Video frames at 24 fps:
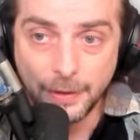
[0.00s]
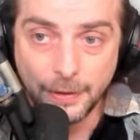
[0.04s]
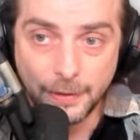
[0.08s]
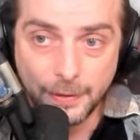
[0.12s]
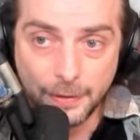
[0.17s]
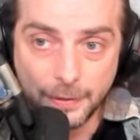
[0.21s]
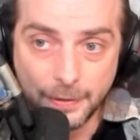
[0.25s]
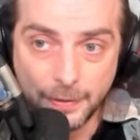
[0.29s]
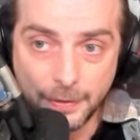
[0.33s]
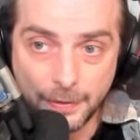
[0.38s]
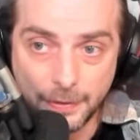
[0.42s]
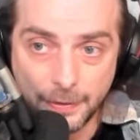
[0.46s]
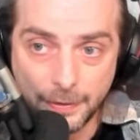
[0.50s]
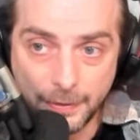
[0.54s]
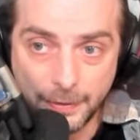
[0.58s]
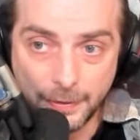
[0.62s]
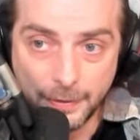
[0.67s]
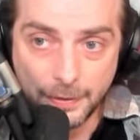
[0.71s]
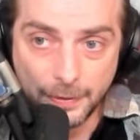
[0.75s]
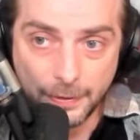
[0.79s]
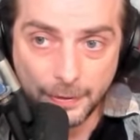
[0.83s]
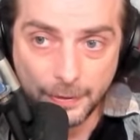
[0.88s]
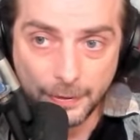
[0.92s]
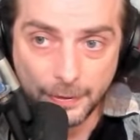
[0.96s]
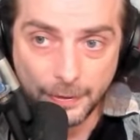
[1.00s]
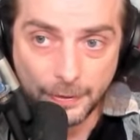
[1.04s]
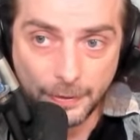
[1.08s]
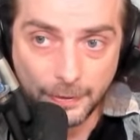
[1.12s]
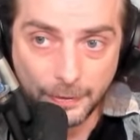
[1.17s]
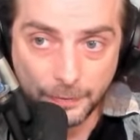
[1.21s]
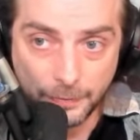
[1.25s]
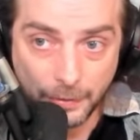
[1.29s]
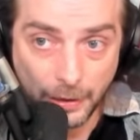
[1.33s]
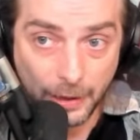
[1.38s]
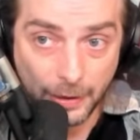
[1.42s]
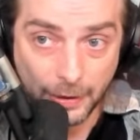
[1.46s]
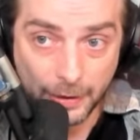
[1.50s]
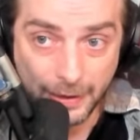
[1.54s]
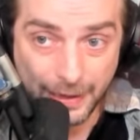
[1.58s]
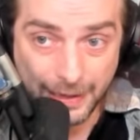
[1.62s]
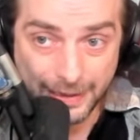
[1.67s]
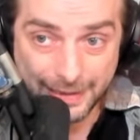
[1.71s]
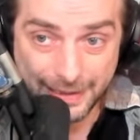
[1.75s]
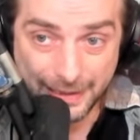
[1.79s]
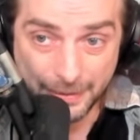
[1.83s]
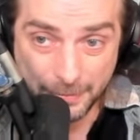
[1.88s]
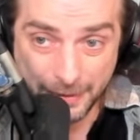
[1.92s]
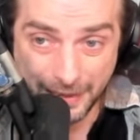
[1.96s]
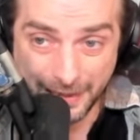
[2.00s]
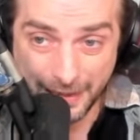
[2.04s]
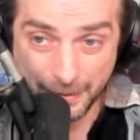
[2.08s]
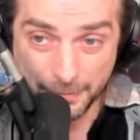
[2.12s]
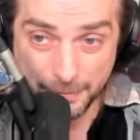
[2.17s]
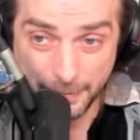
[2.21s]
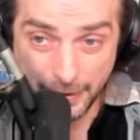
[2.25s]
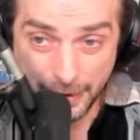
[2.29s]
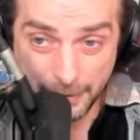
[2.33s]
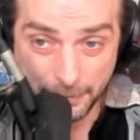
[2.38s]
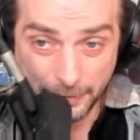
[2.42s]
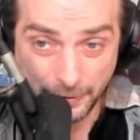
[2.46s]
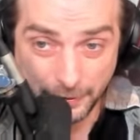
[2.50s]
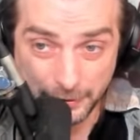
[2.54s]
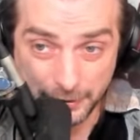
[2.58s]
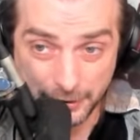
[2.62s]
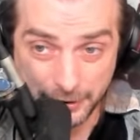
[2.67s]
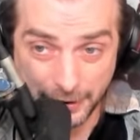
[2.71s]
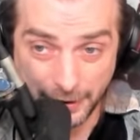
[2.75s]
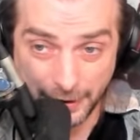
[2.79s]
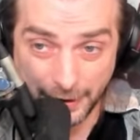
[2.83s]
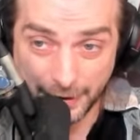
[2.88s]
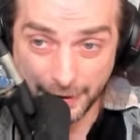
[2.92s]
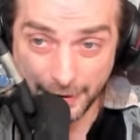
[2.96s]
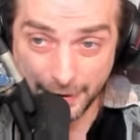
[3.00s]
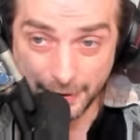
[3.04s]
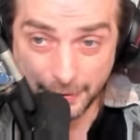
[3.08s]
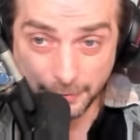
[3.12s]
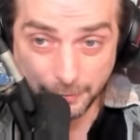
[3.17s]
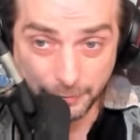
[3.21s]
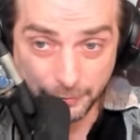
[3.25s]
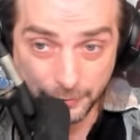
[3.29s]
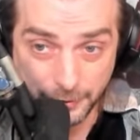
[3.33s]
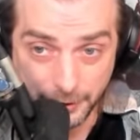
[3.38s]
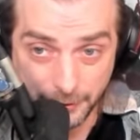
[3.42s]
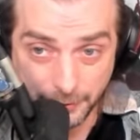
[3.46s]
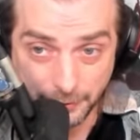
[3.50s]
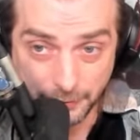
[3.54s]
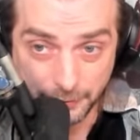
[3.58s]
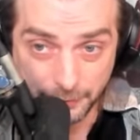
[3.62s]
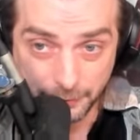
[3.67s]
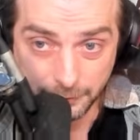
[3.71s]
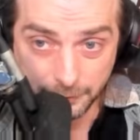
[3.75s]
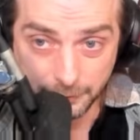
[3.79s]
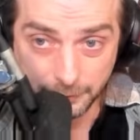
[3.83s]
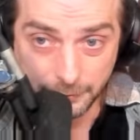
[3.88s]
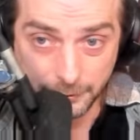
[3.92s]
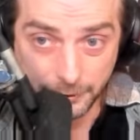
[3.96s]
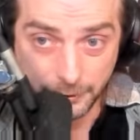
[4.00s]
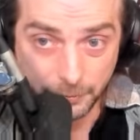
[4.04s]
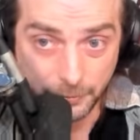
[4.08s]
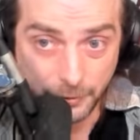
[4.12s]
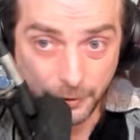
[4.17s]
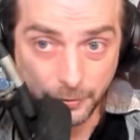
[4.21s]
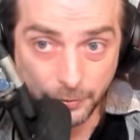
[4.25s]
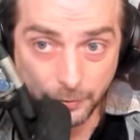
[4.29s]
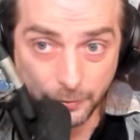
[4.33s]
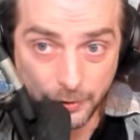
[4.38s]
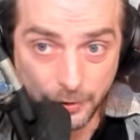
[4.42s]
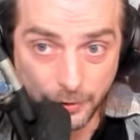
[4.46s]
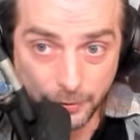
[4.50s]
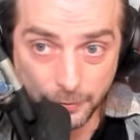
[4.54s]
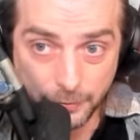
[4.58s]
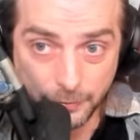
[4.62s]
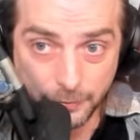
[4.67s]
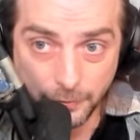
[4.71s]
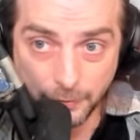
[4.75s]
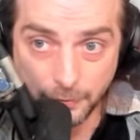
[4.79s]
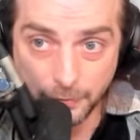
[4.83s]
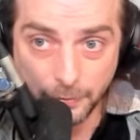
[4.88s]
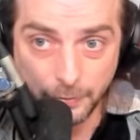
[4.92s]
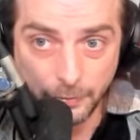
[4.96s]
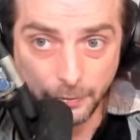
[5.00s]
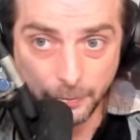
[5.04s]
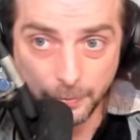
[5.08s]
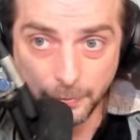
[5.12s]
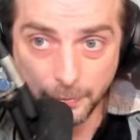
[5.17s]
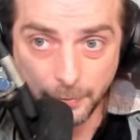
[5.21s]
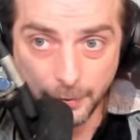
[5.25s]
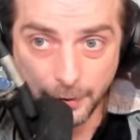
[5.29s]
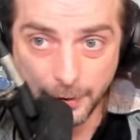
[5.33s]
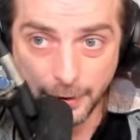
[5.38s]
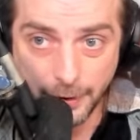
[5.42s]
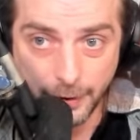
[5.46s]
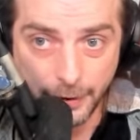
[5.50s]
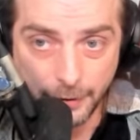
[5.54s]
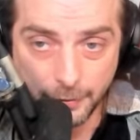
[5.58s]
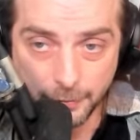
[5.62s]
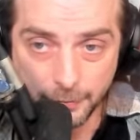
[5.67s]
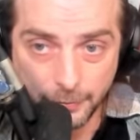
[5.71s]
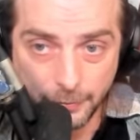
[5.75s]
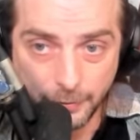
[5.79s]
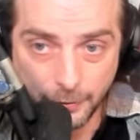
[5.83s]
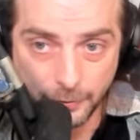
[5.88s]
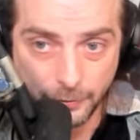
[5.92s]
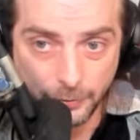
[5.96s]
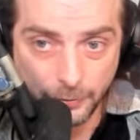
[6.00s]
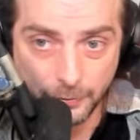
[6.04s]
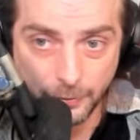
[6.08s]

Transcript: Euh, voilà, la team est la même, j'ai rien bougé. J'ai mis Gloxy devant, on peut le mettre derrière ou quoi que ce